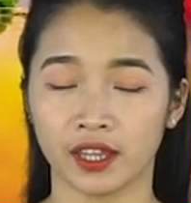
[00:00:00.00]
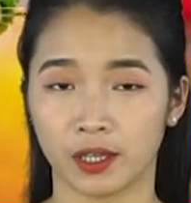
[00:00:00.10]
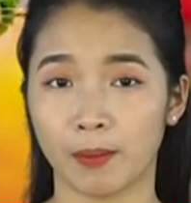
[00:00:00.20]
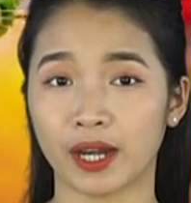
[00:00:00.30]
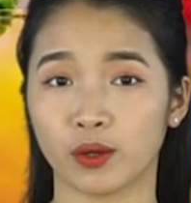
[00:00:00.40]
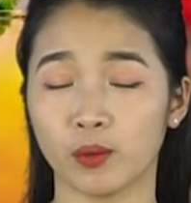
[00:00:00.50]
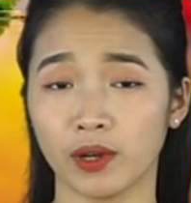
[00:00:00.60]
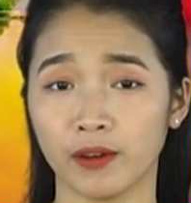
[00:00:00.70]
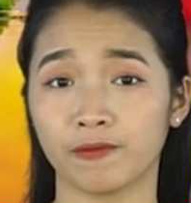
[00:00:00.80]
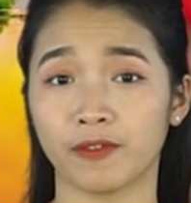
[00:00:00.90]
thì bạn
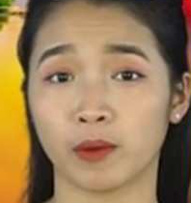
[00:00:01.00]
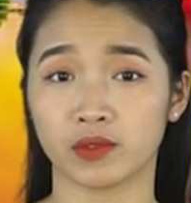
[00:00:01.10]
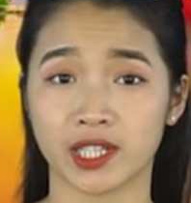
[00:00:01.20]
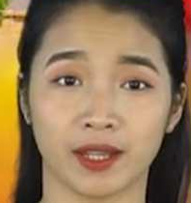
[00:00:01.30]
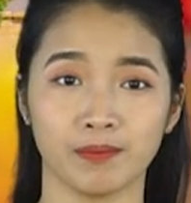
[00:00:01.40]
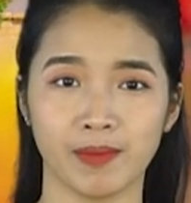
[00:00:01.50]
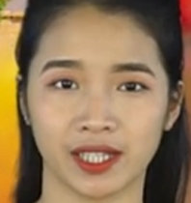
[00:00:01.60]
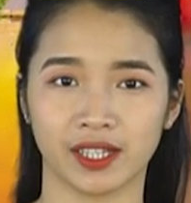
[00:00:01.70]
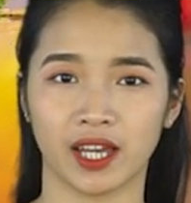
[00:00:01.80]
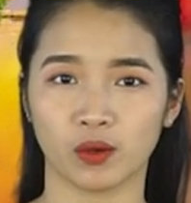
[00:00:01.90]
cũng nên phòng tránh
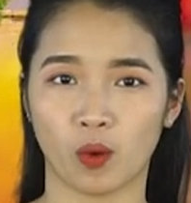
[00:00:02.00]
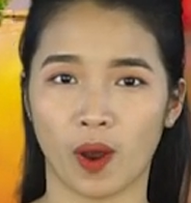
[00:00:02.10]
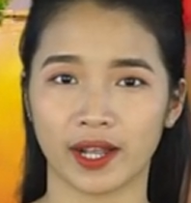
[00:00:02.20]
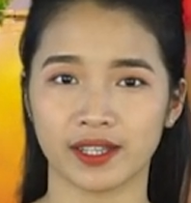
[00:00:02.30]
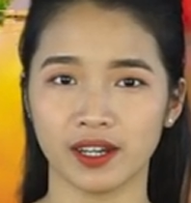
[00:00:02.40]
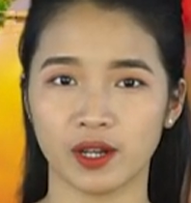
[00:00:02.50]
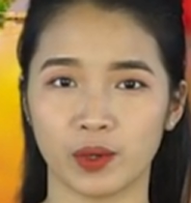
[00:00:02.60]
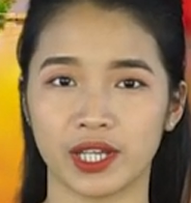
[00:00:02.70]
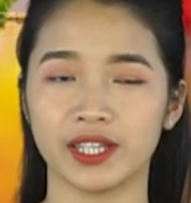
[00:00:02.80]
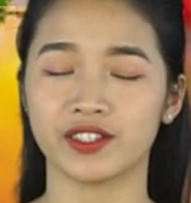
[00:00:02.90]
bệnh thận qua những
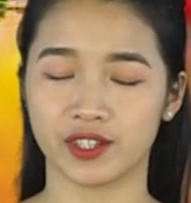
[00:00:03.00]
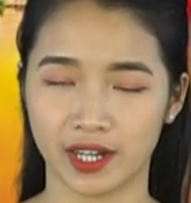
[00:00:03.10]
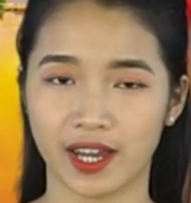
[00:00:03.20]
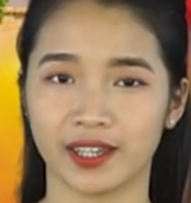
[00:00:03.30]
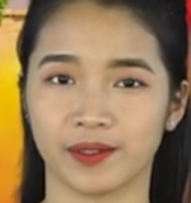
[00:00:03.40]
lưu ý dưới